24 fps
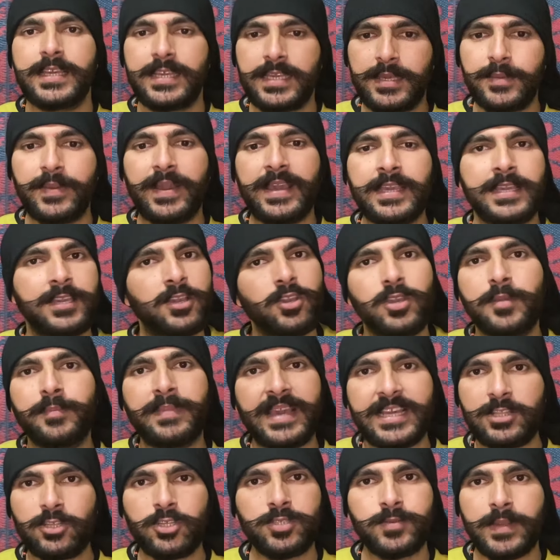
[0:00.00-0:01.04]
कि भाई क्योंकि
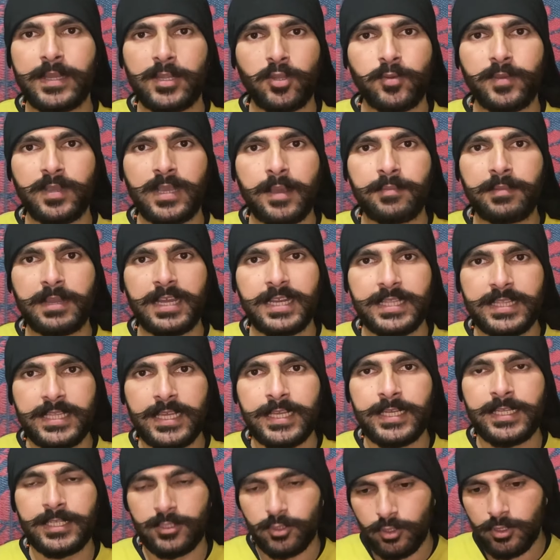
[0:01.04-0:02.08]
मैं तो जोमेटो में काम करता
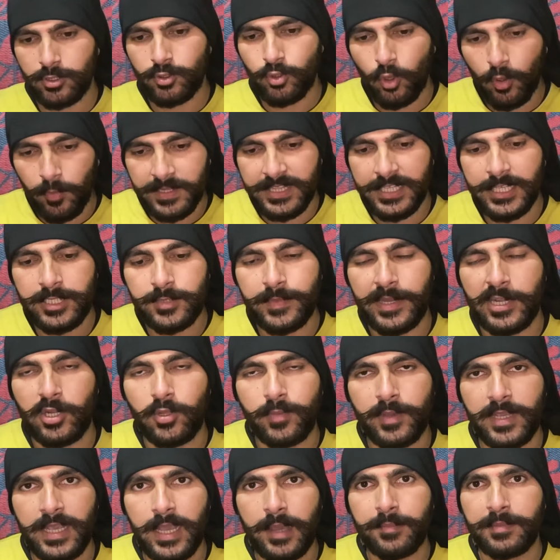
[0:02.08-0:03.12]
नहीं तो जो बंदे जोमेटो
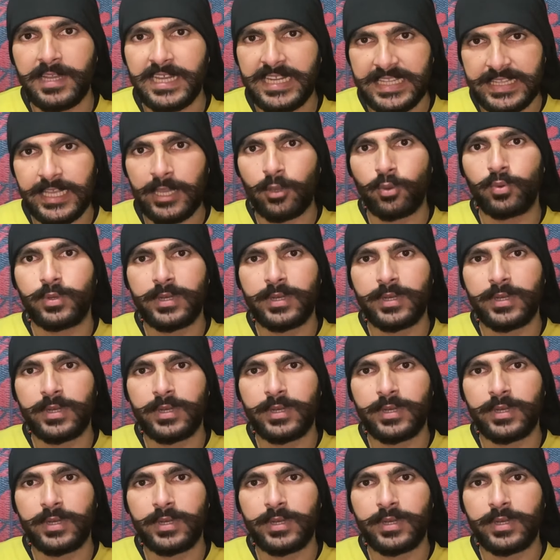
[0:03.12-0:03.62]
में काम करते हैं